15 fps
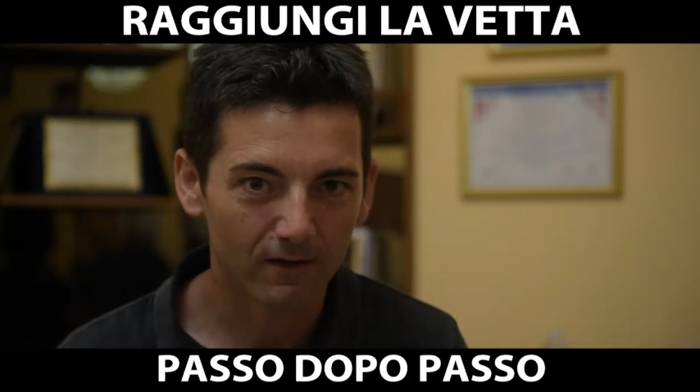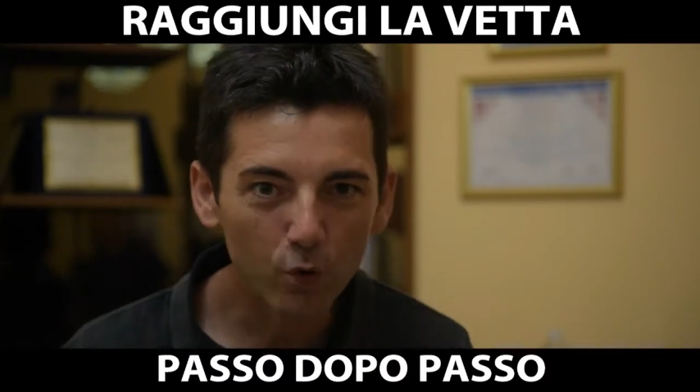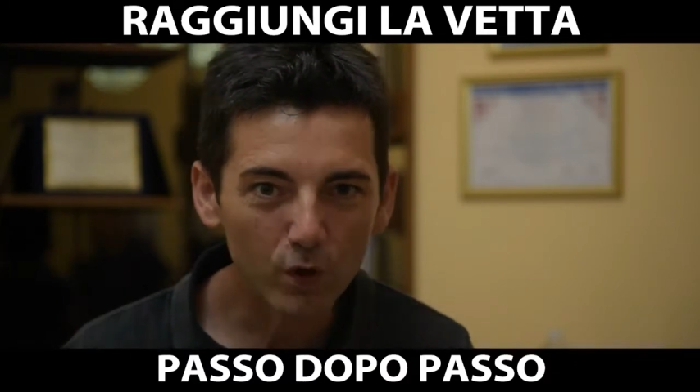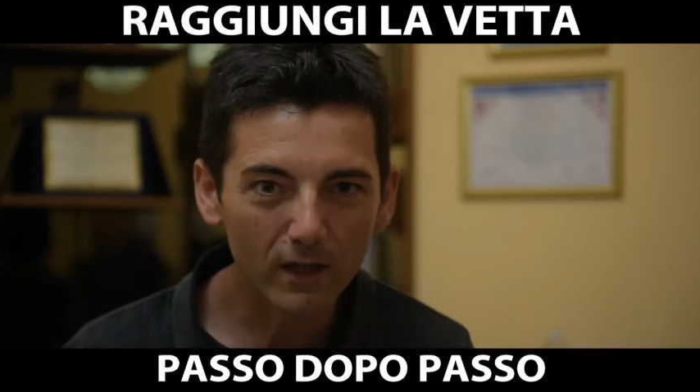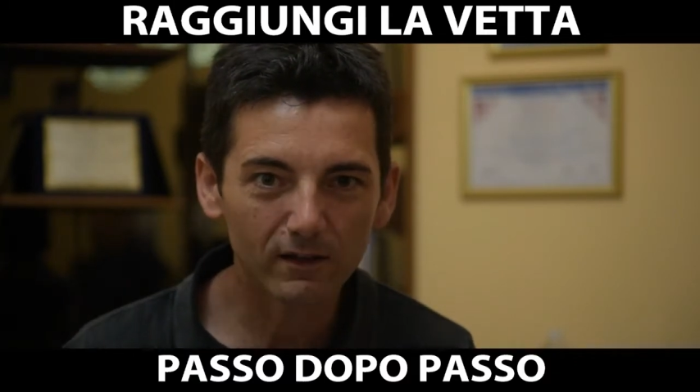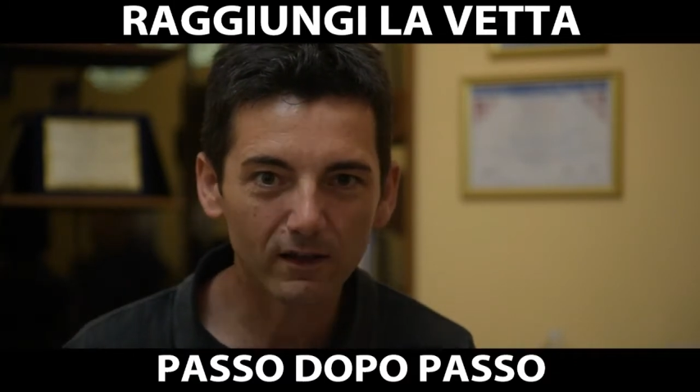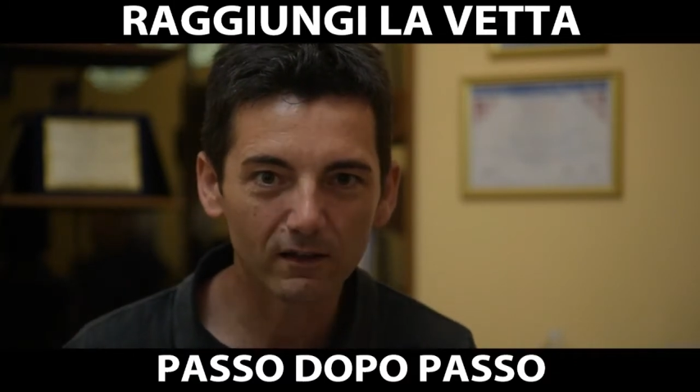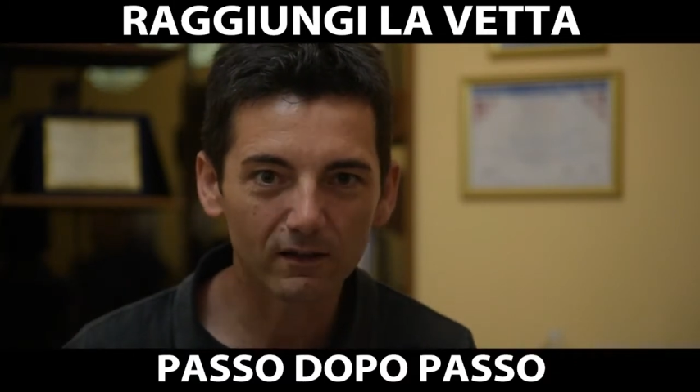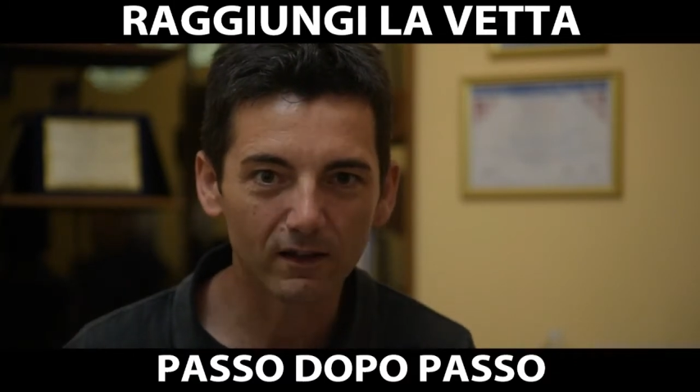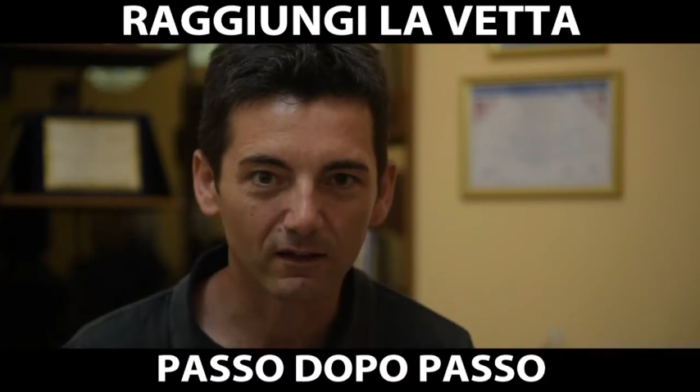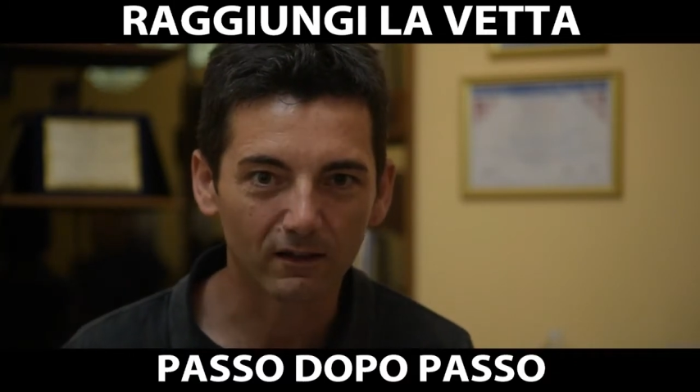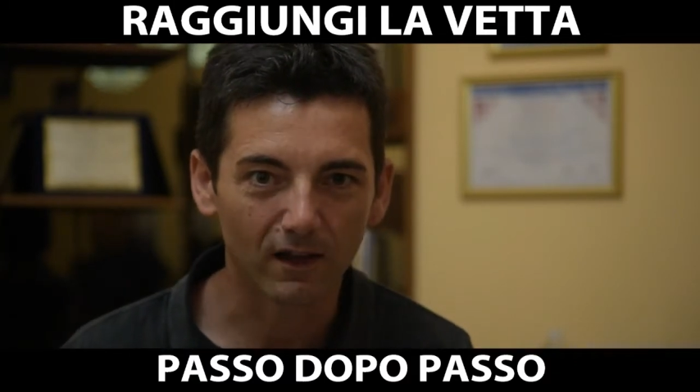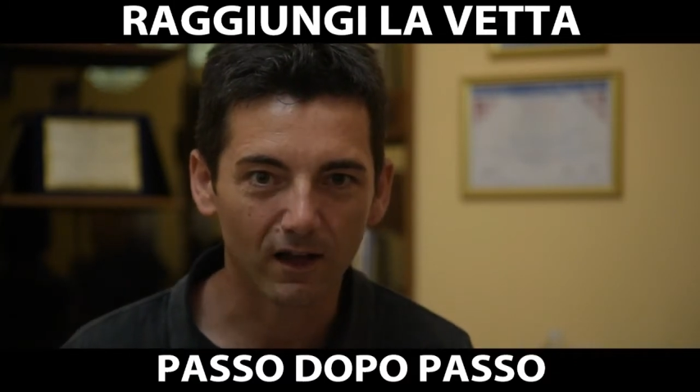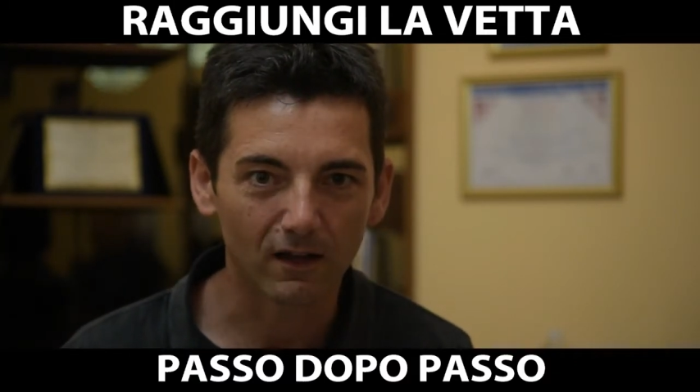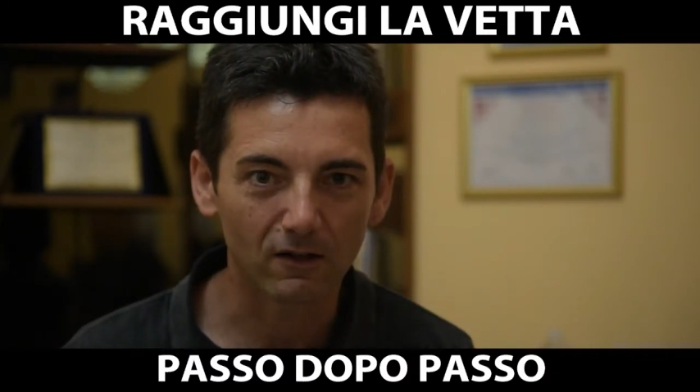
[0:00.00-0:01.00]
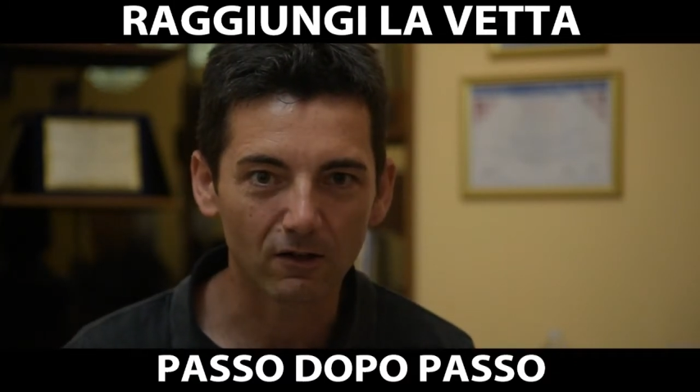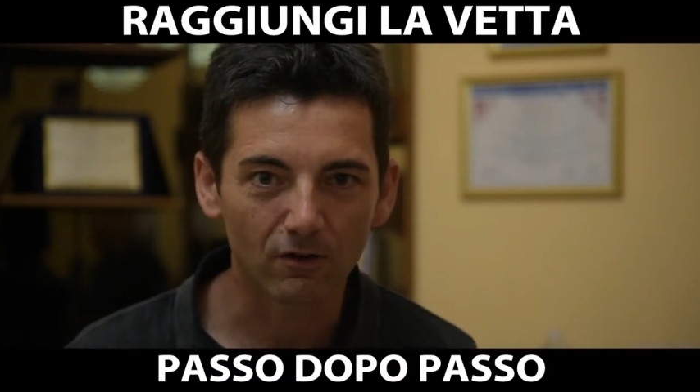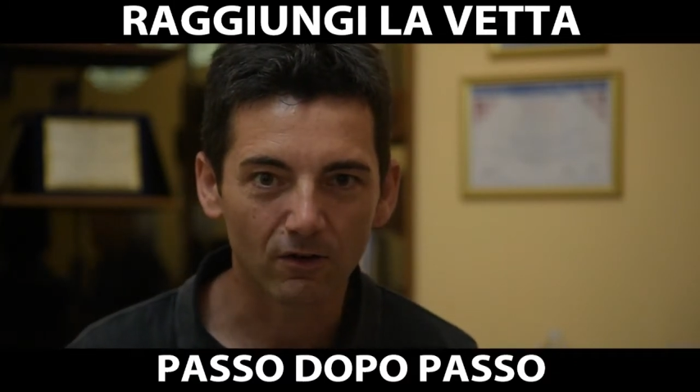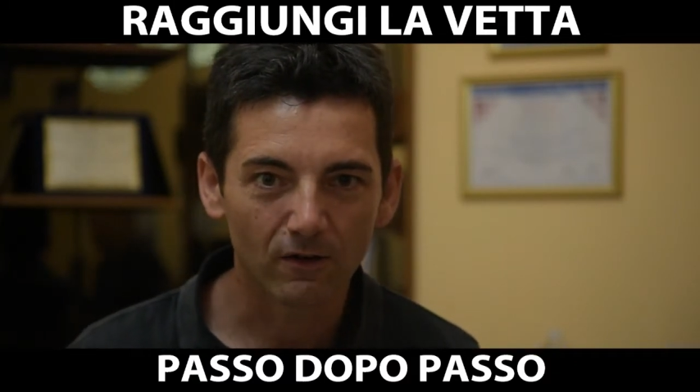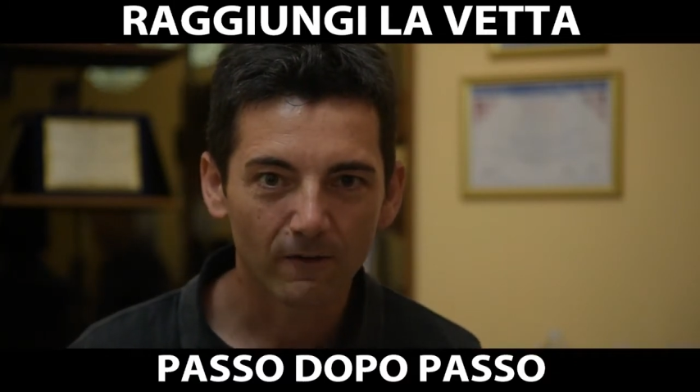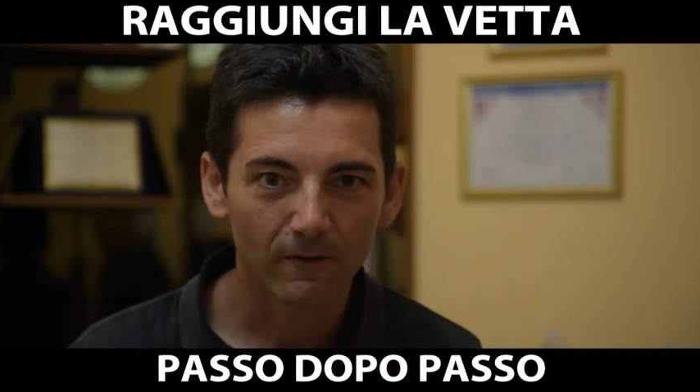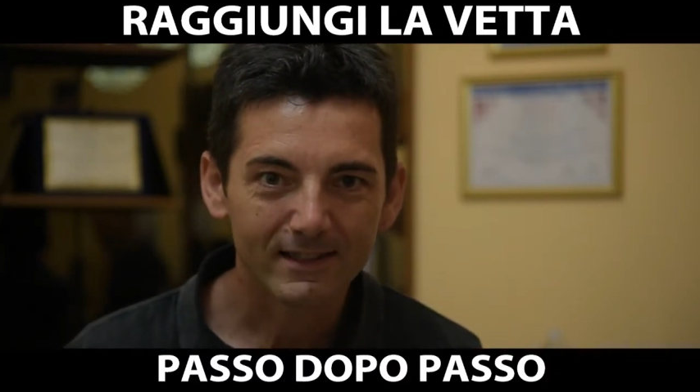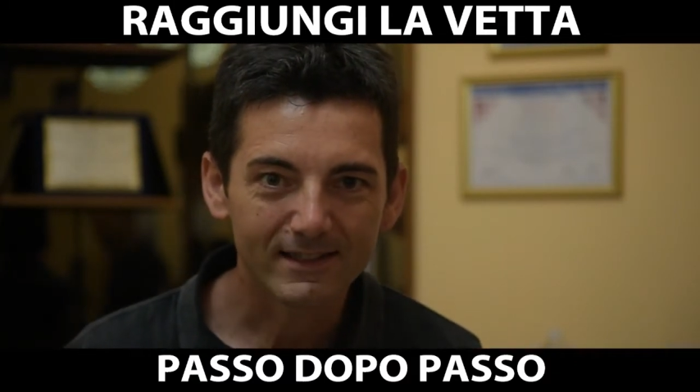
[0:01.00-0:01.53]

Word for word: curati del dettaglio.